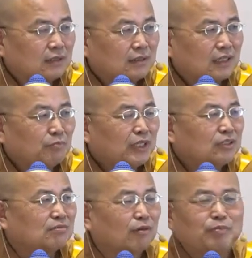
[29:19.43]
那个不知
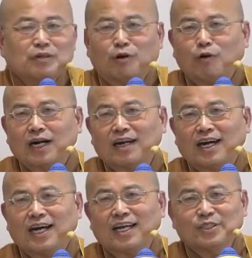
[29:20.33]
道是什么病，我忘了
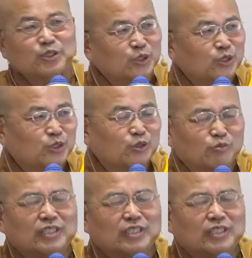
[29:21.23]
啊，就有有，